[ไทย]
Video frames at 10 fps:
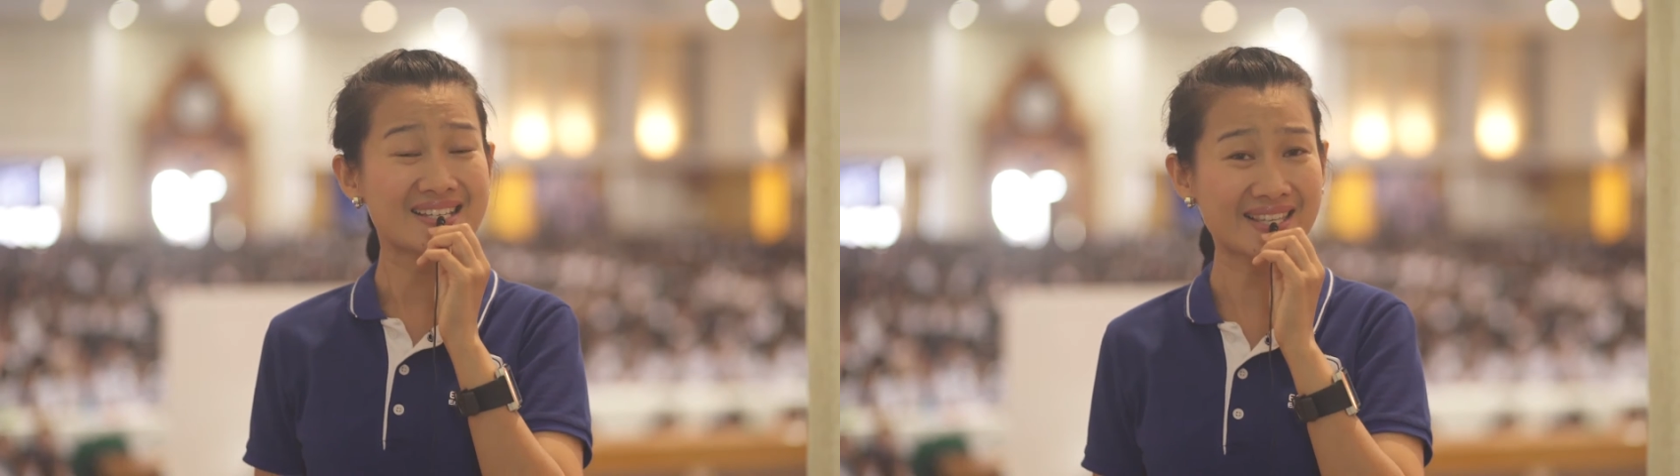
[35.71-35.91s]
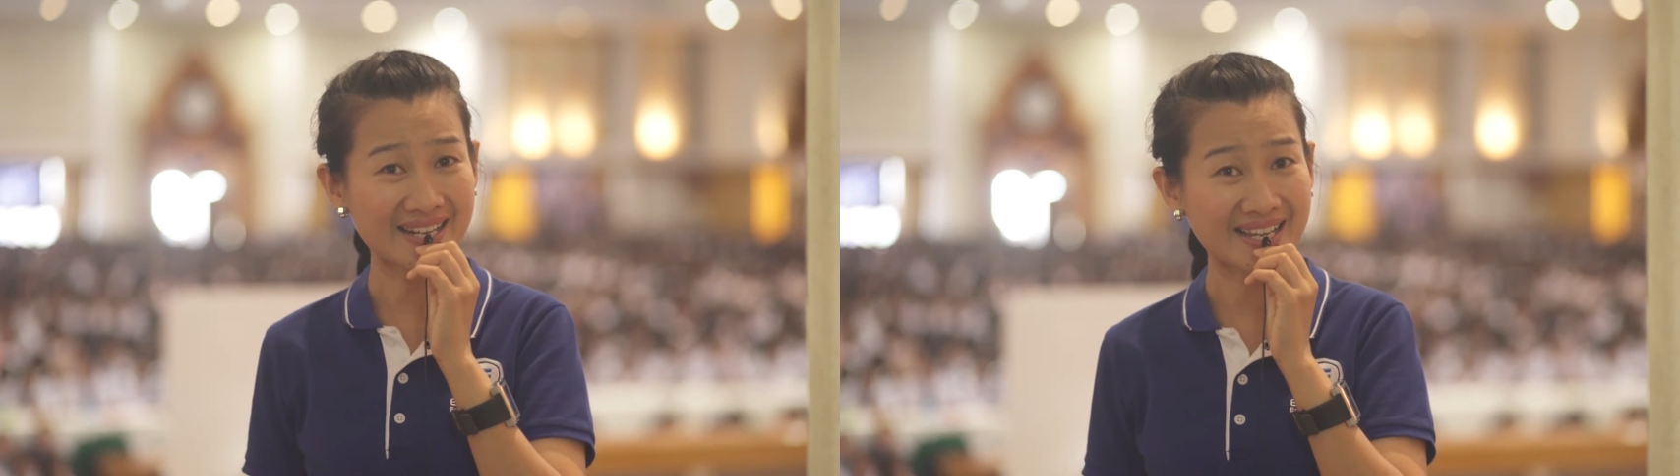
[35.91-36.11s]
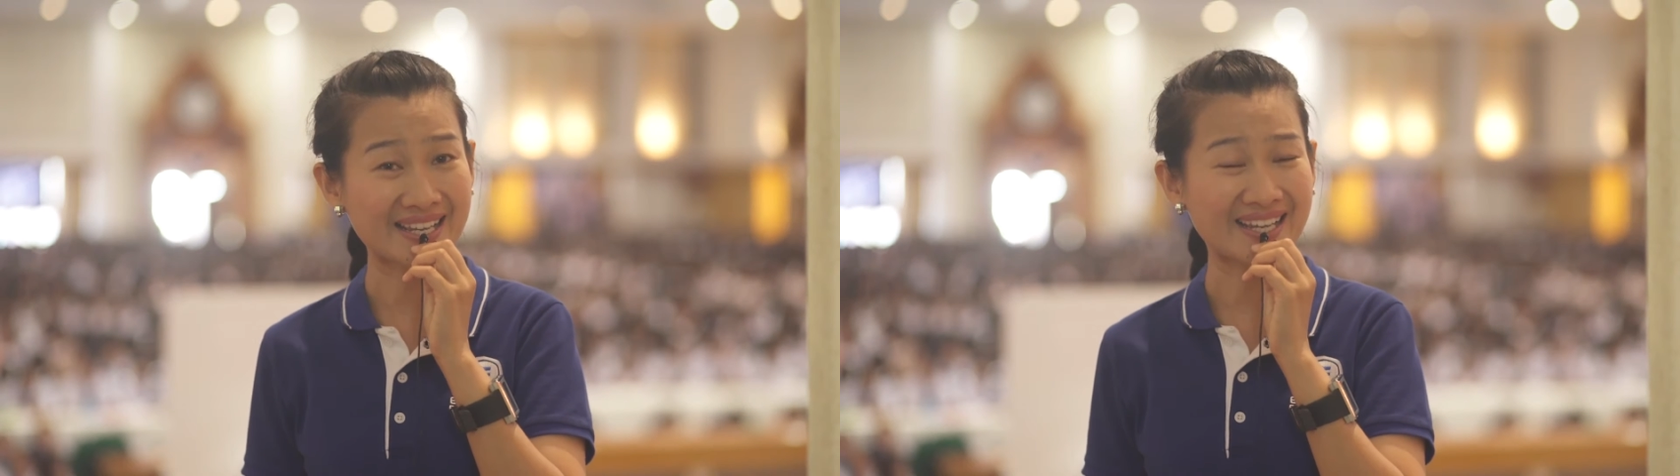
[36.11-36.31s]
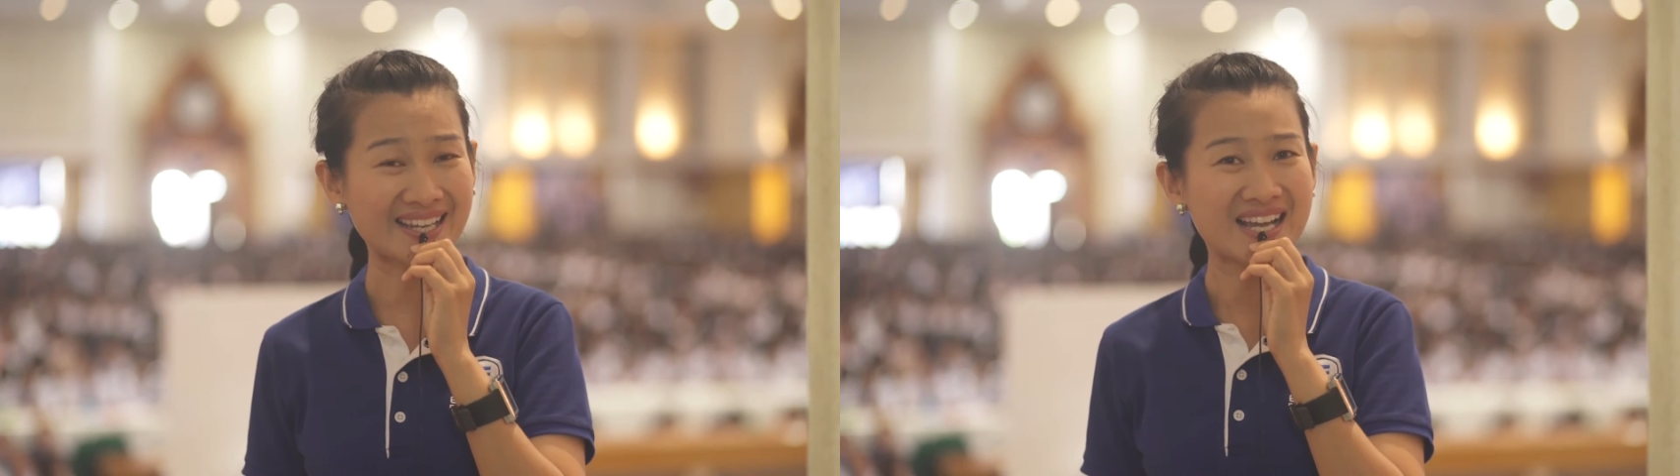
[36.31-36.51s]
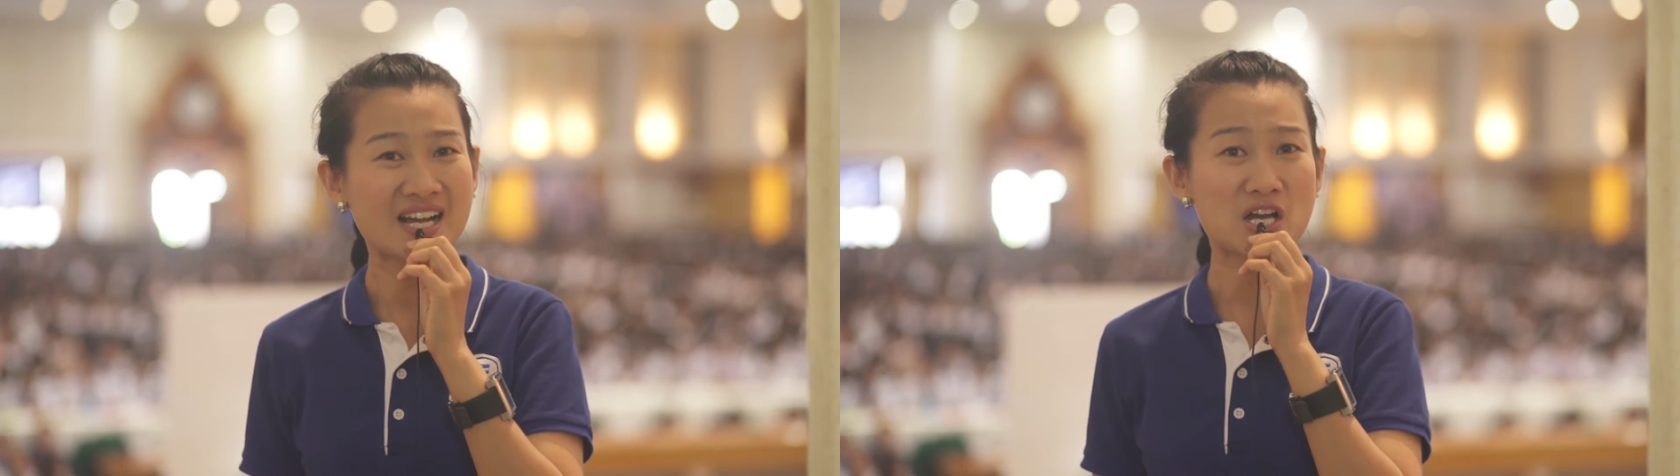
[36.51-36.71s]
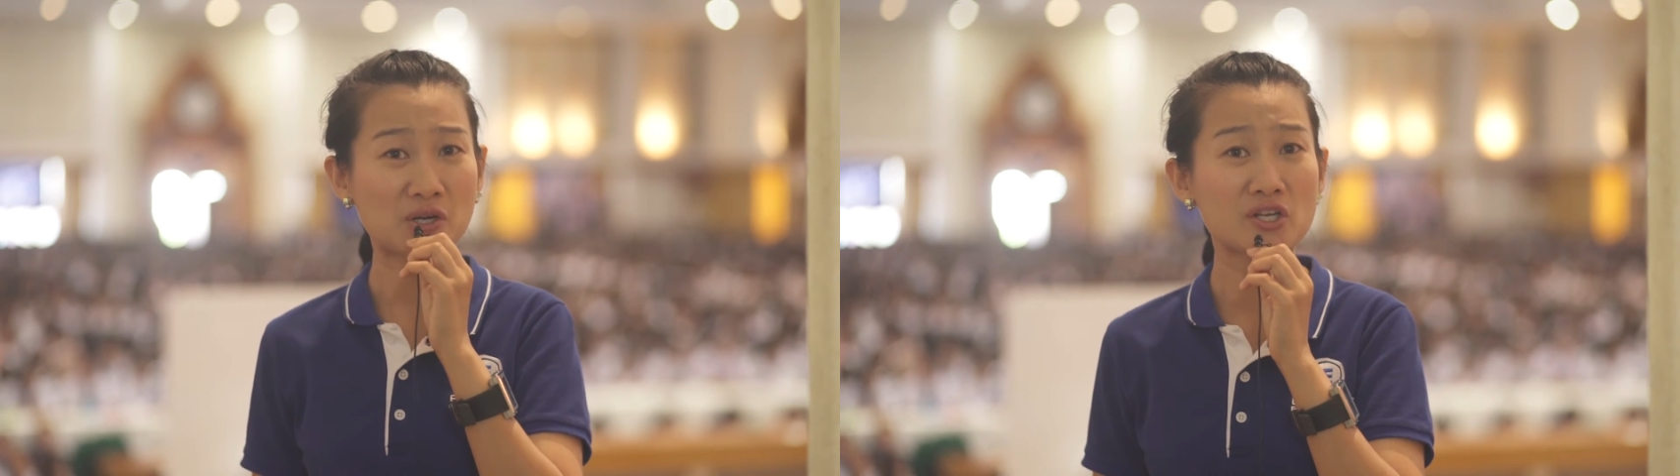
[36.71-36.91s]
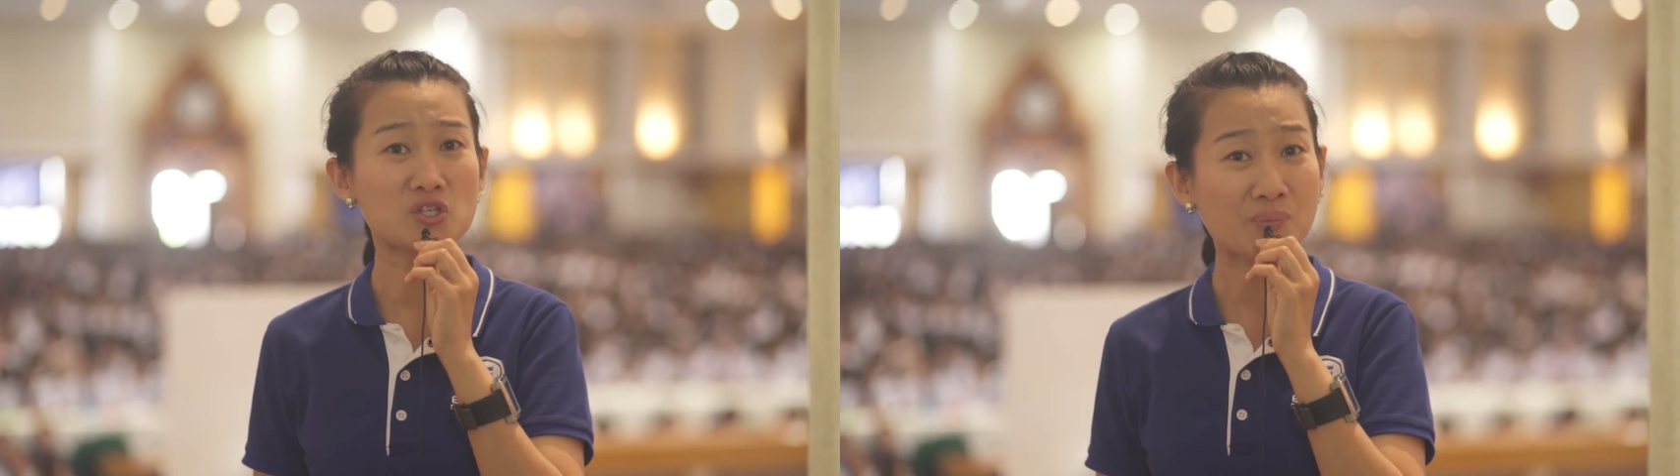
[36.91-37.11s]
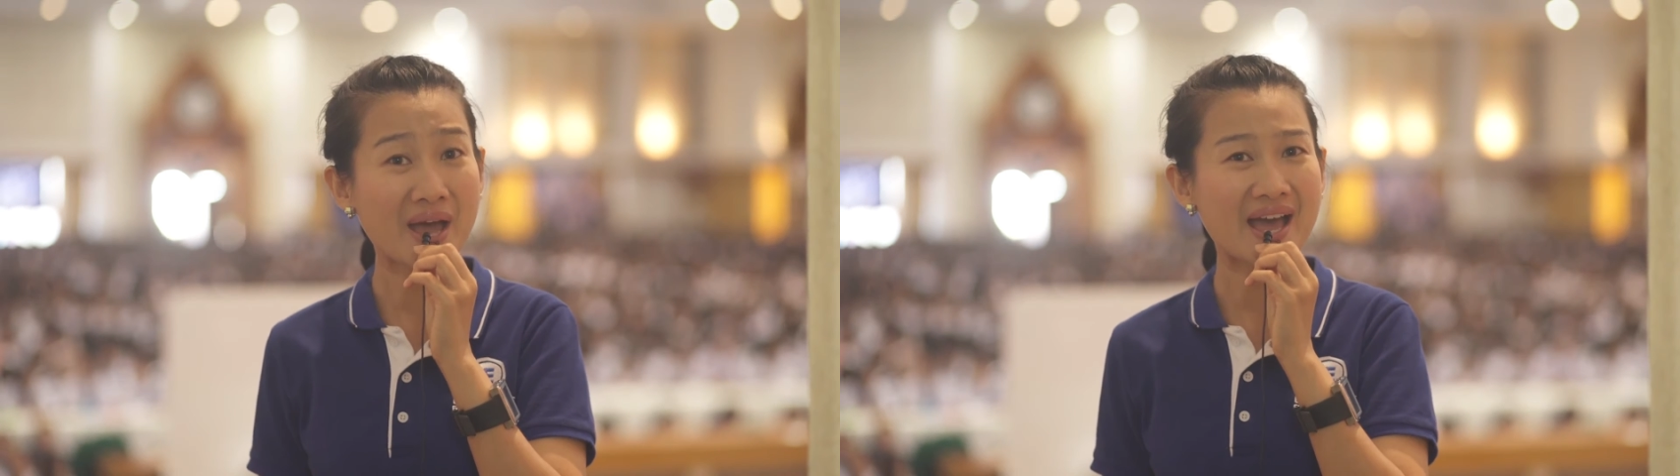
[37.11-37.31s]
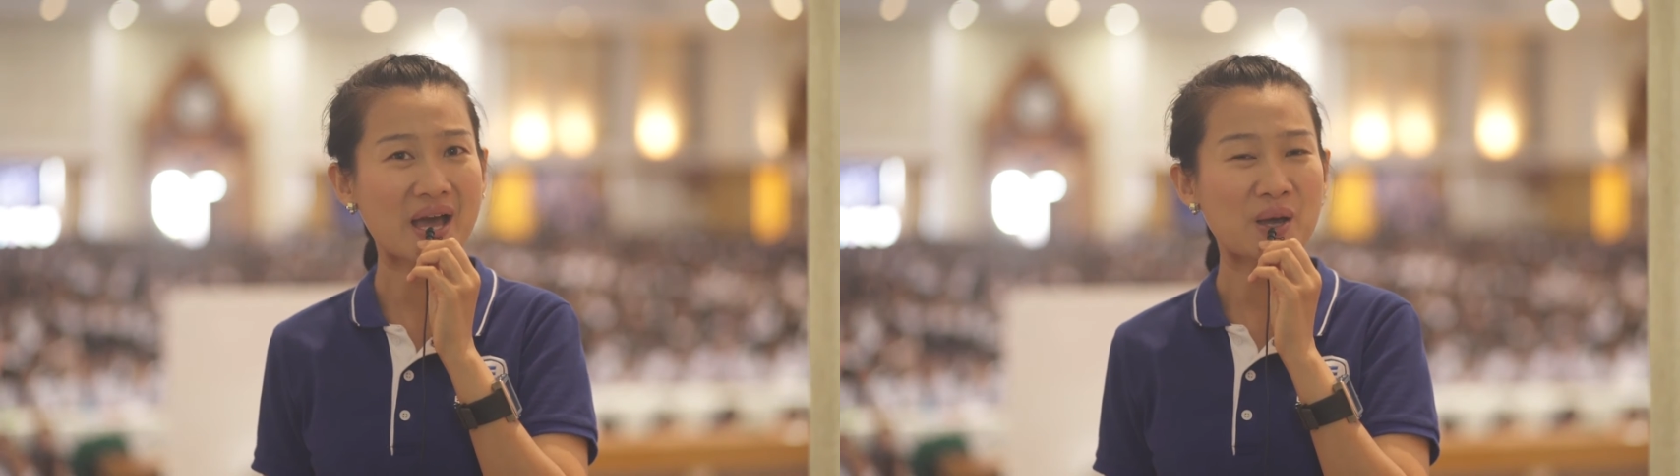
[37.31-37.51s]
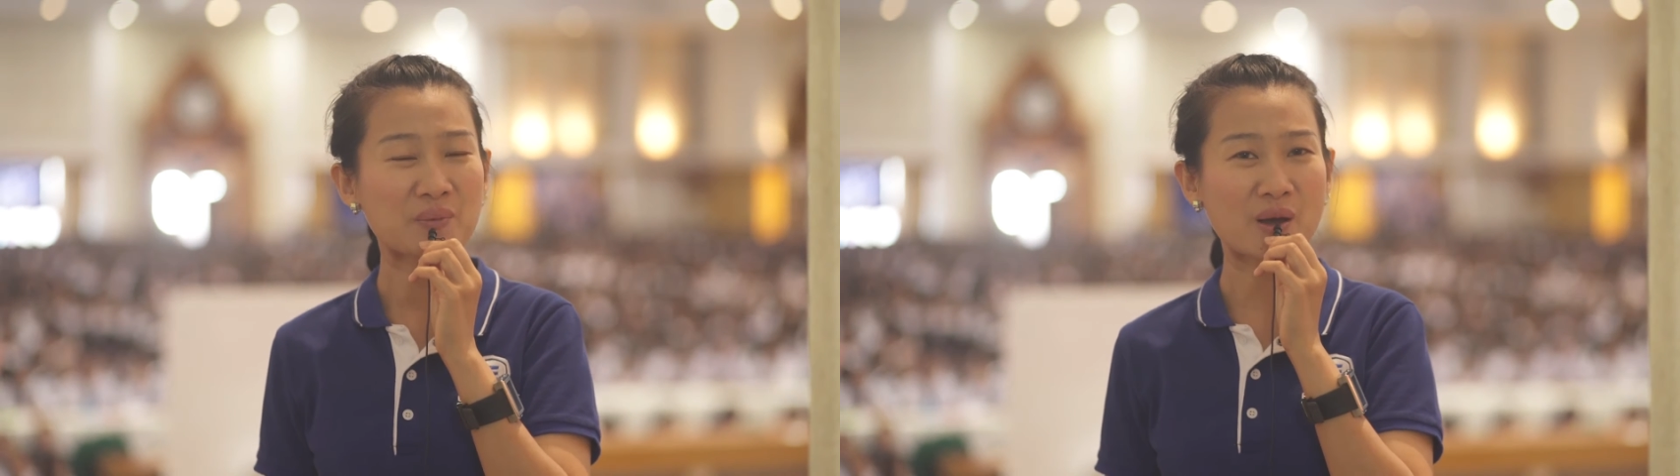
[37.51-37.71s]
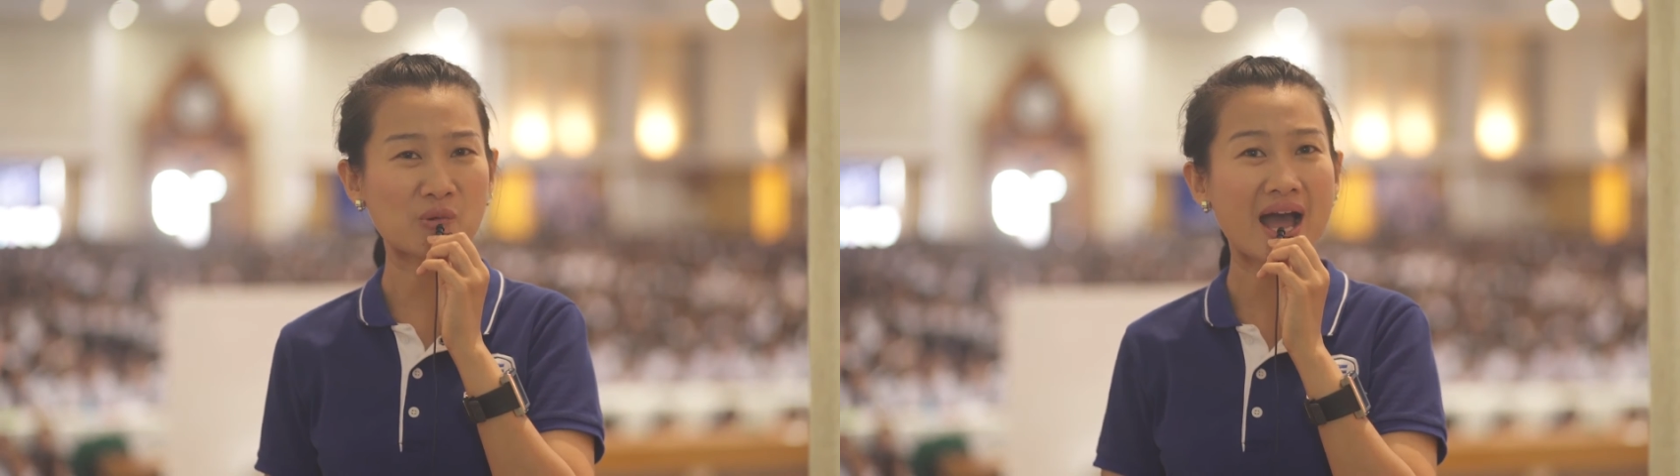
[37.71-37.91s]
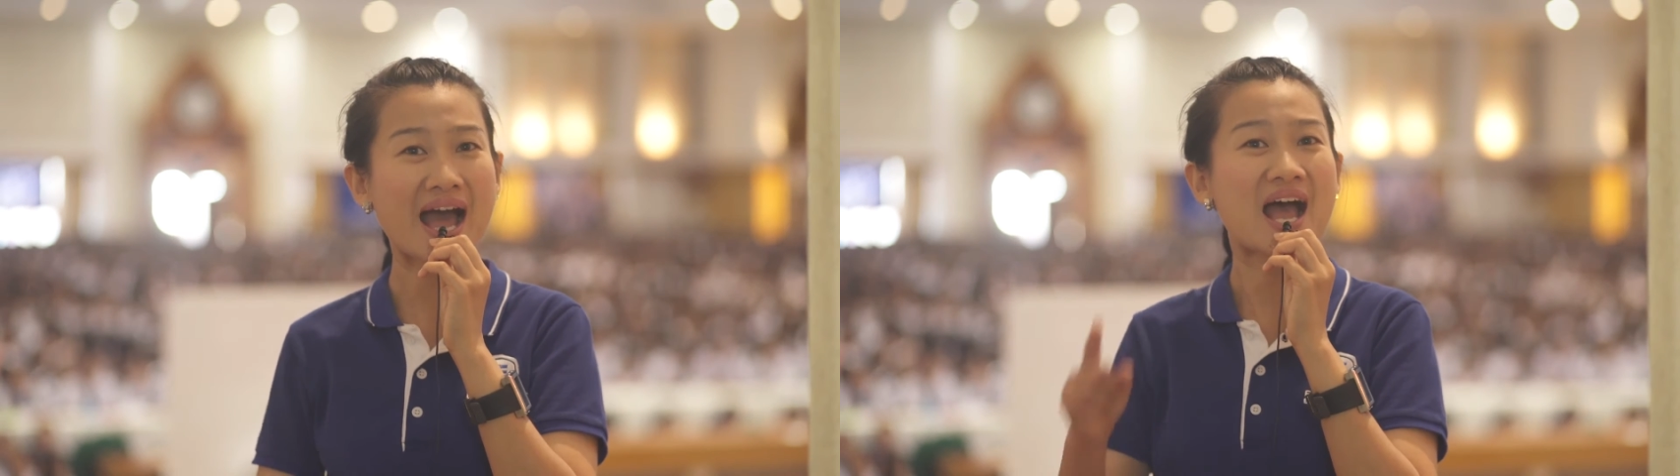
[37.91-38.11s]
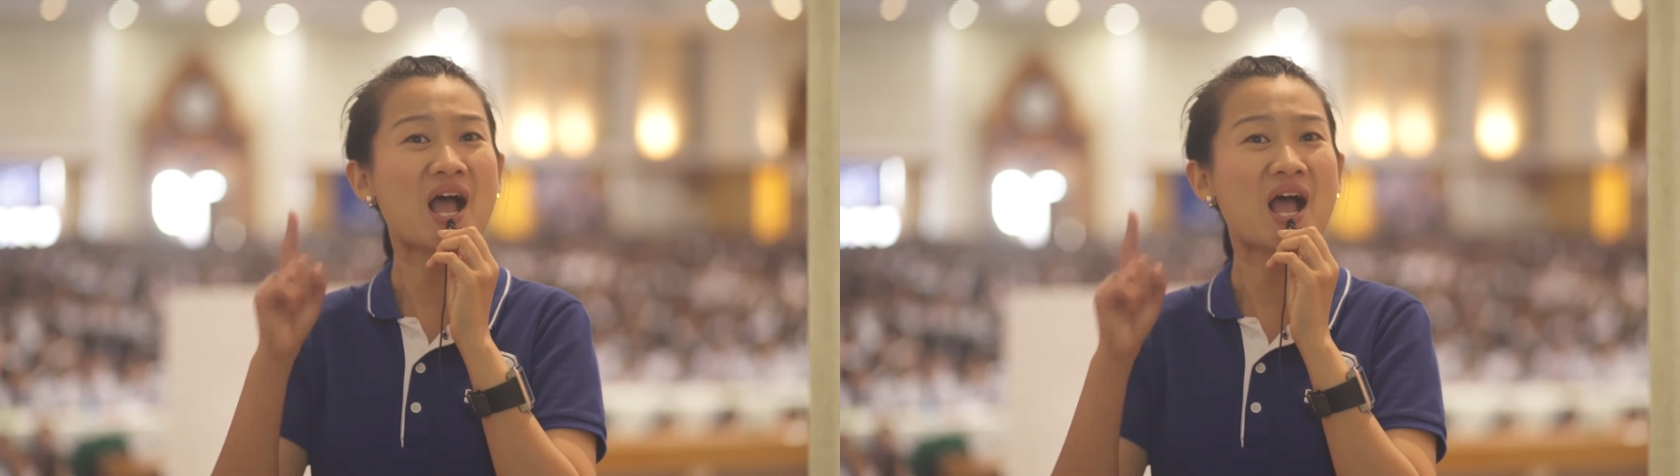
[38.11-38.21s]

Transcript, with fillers: เสน่ห์ charisma แปลว่า